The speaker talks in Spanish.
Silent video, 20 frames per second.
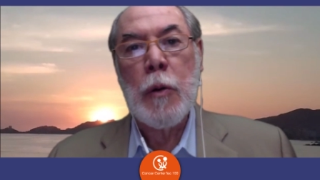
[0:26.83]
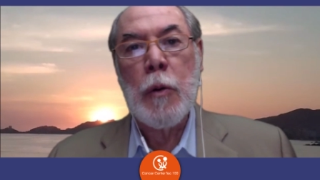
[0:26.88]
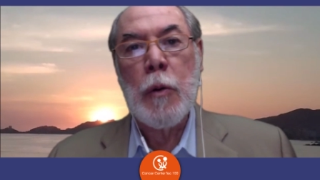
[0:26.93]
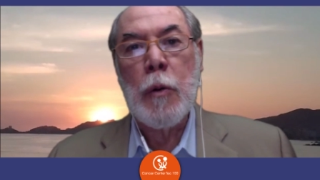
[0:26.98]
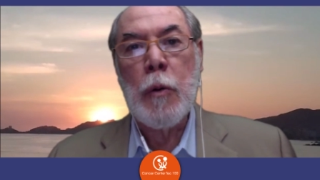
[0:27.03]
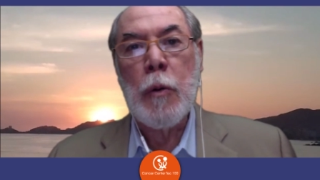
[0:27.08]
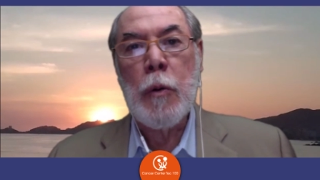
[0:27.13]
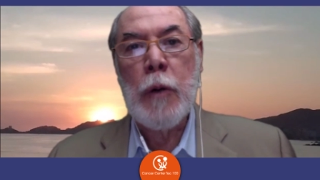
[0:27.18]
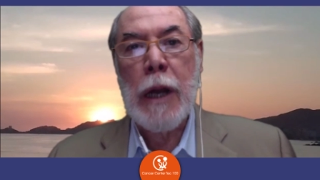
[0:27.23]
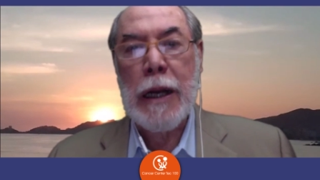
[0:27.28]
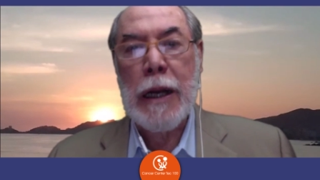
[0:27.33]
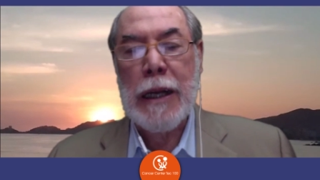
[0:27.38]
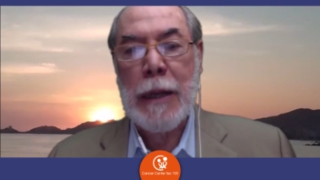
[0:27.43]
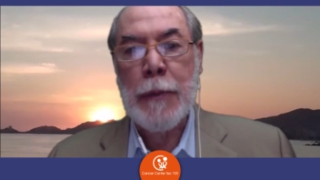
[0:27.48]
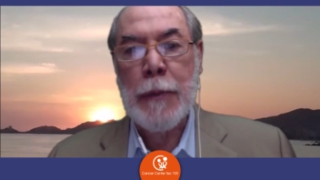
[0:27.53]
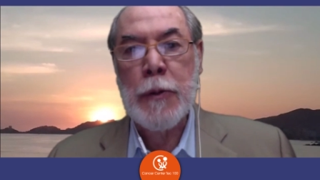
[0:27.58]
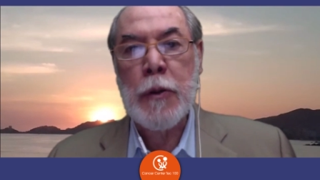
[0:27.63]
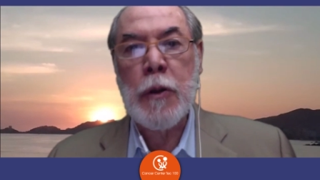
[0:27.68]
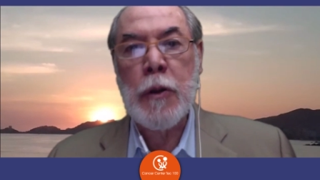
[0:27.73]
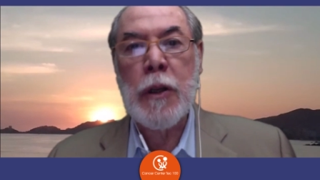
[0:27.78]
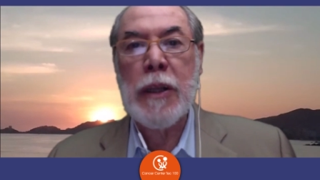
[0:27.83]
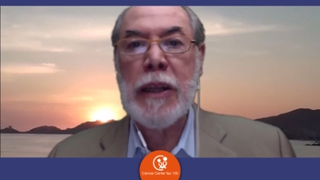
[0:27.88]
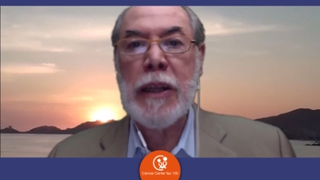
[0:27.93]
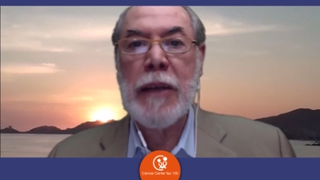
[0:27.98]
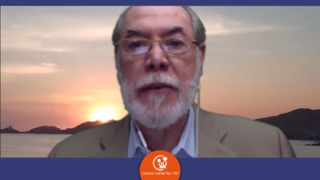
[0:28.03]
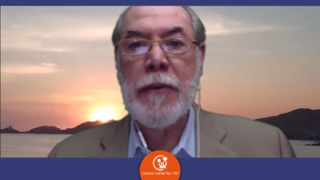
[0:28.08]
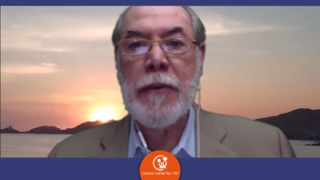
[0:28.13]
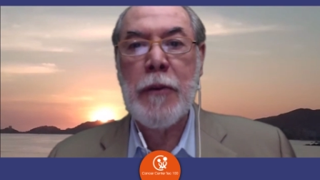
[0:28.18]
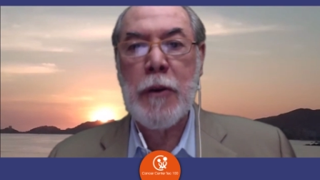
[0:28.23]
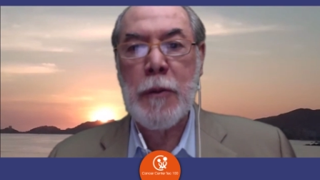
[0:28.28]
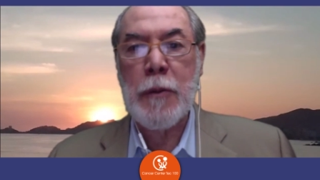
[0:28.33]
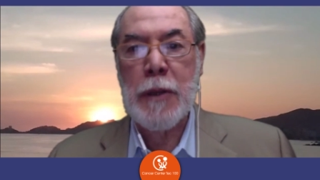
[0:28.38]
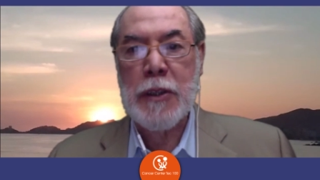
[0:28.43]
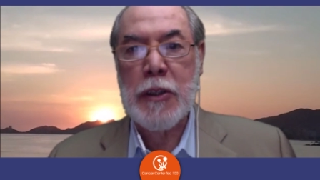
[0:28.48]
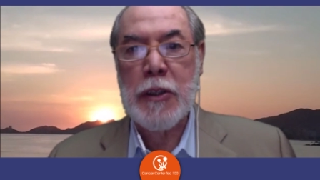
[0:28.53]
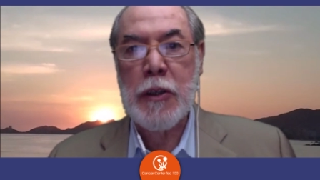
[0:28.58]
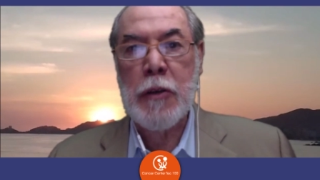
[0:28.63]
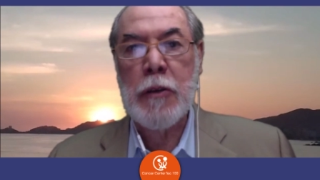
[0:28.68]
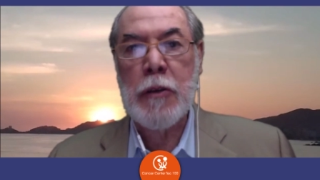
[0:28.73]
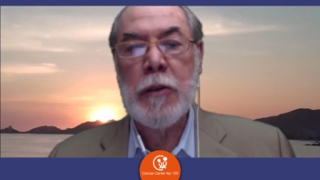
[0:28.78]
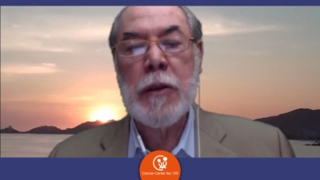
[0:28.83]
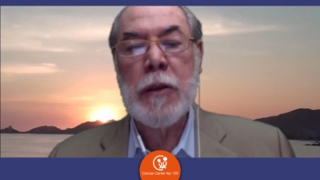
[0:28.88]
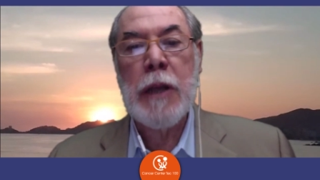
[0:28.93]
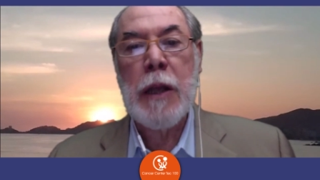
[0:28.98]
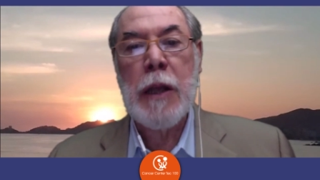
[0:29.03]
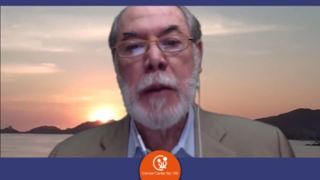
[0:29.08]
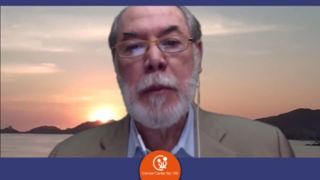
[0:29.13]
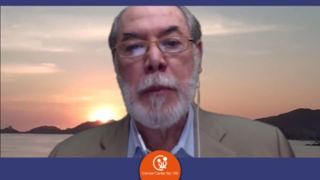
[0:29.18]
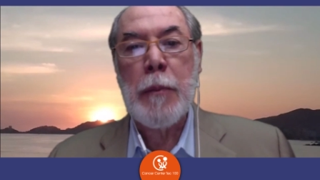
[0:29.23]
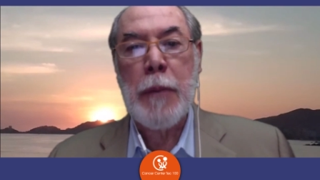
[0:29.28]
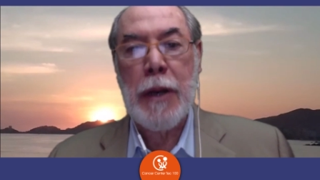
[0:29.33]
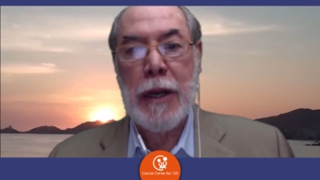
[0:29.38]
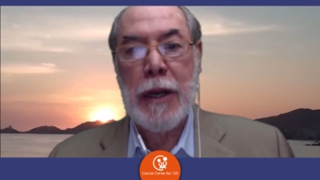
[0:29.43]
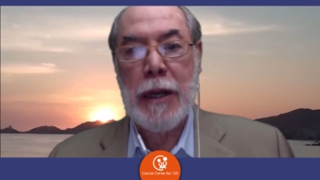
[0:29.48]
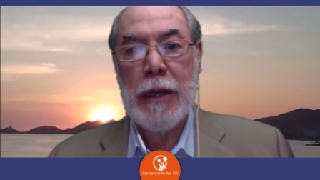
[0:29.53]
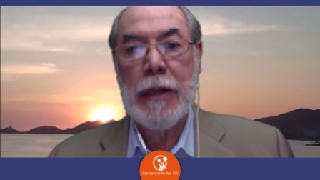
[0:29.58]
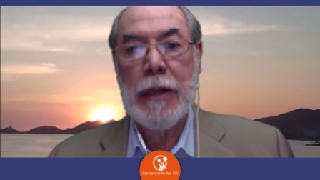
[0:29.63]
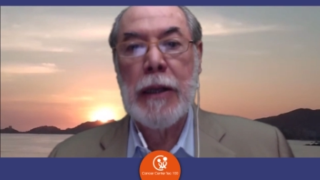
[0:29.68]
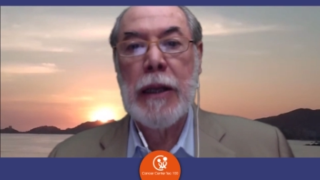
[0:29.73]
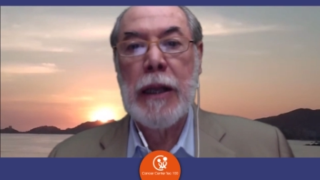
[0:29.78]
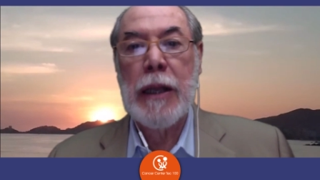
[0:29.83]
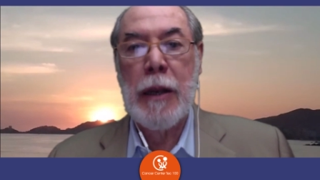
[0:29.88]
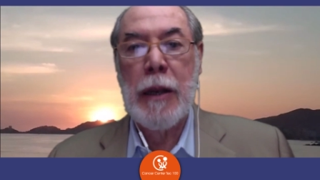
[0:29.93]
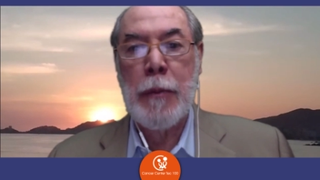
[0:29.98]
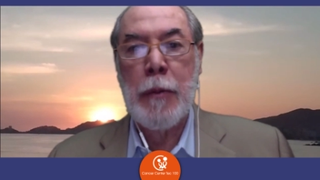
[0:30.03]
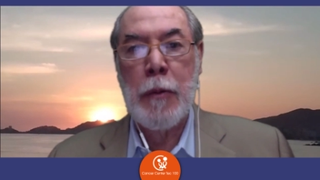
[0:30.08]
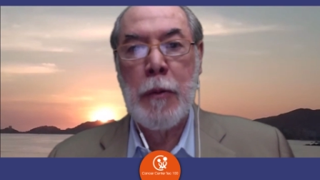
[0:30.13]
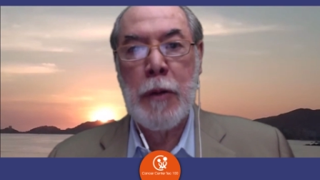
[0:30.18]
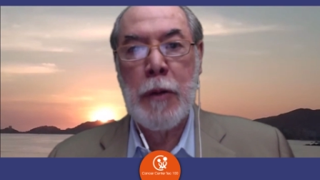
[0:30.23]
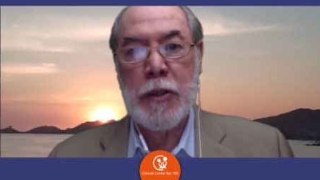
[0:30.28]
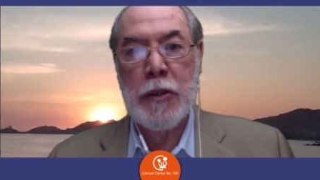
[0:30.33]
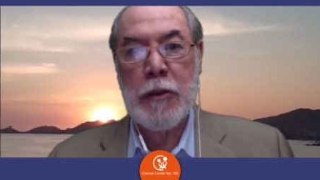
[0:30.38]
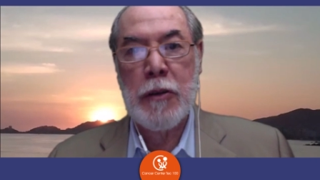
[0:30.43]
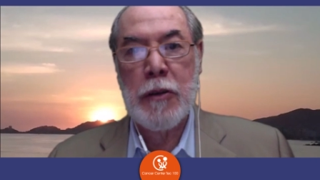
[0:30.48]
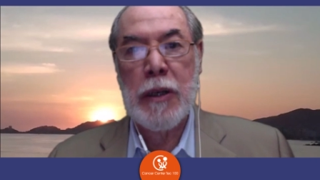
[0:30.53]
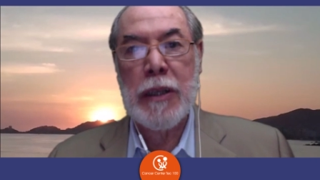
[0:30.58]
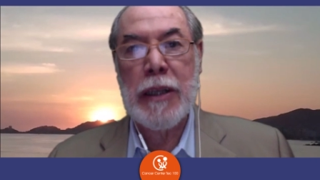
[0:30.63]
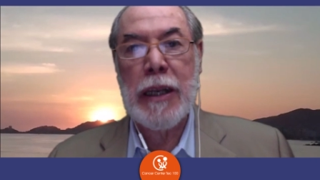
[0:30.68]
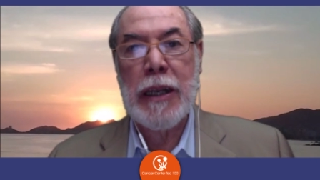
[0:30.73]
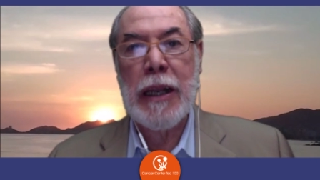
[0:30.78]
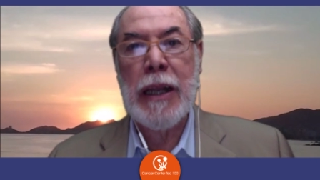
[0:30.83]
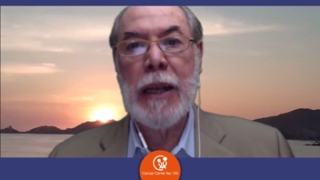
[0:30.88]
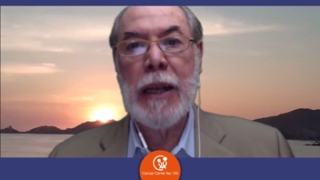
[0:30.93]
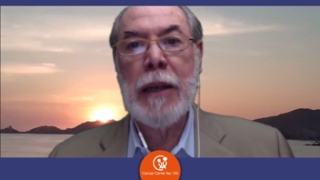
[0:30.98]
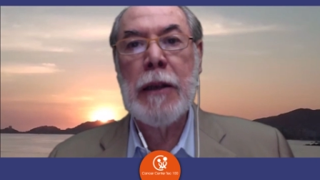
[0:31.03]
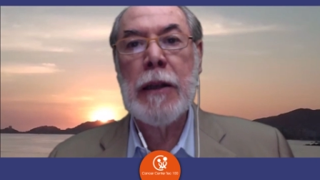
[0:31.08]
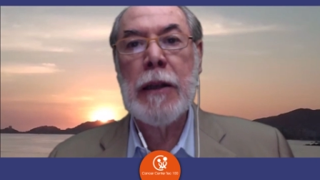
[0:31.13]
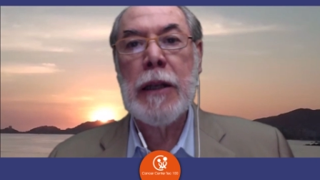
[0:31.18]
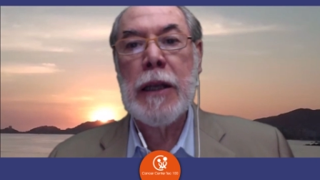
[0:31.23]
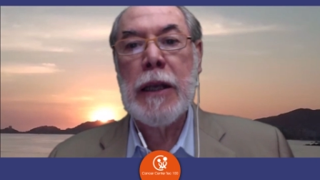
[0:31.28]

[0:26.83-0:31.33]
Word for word: una cápsula de información para la población general